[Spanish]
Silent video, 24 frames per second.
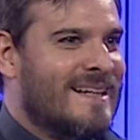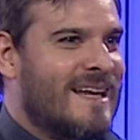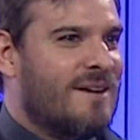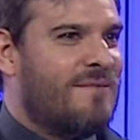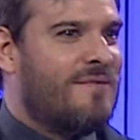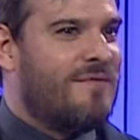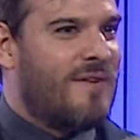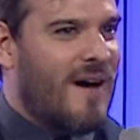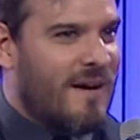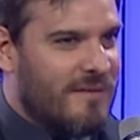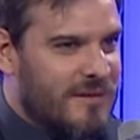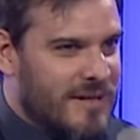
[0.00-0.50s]
la
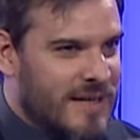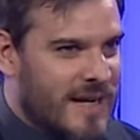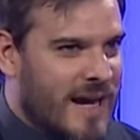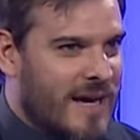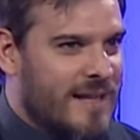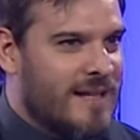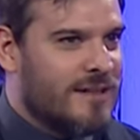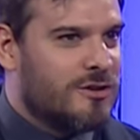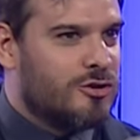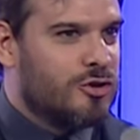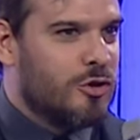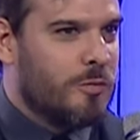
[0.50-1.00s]
fábrica
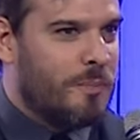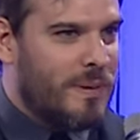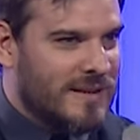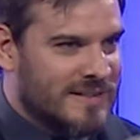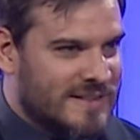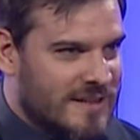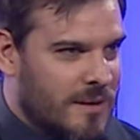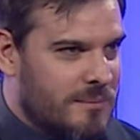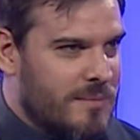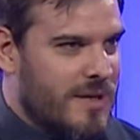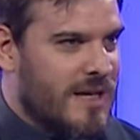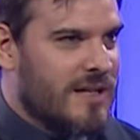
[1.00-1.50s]
de sus
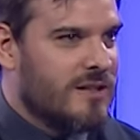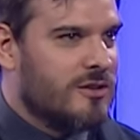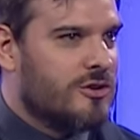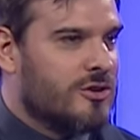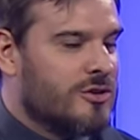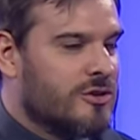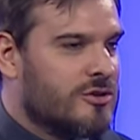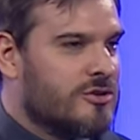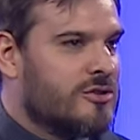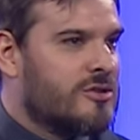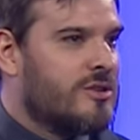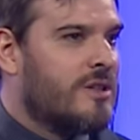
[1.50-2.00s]

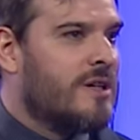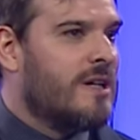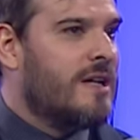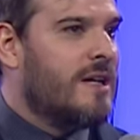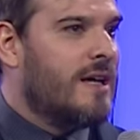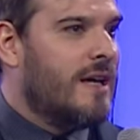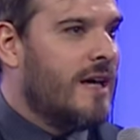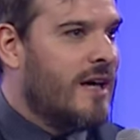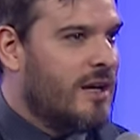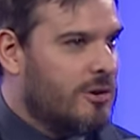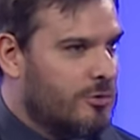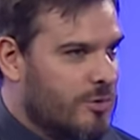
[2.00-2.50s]
pensamientos
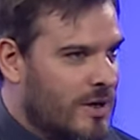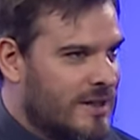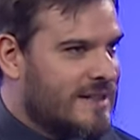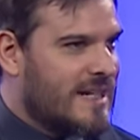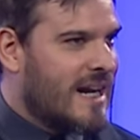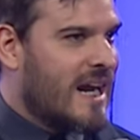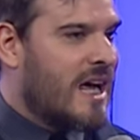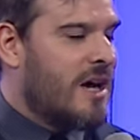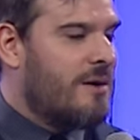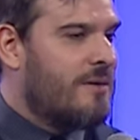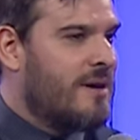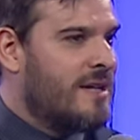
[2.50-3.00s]
en
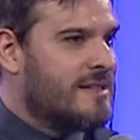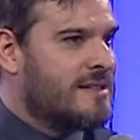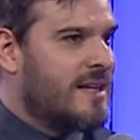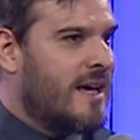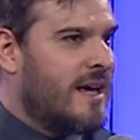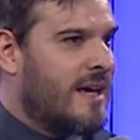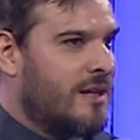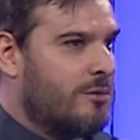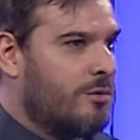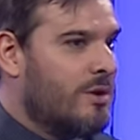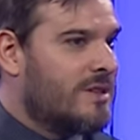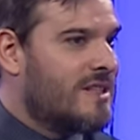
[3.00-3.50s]
nuestra cabeza,
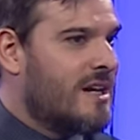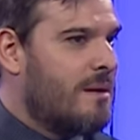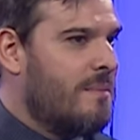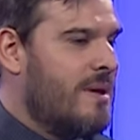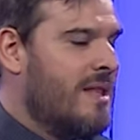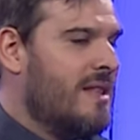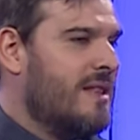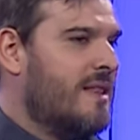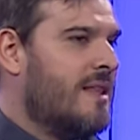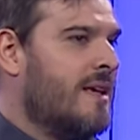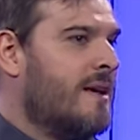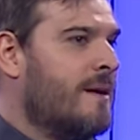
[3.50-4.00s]
en nuestra
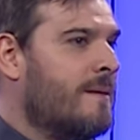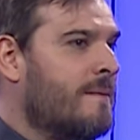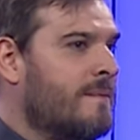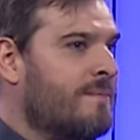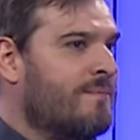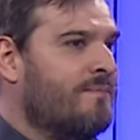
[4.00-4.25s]
mente.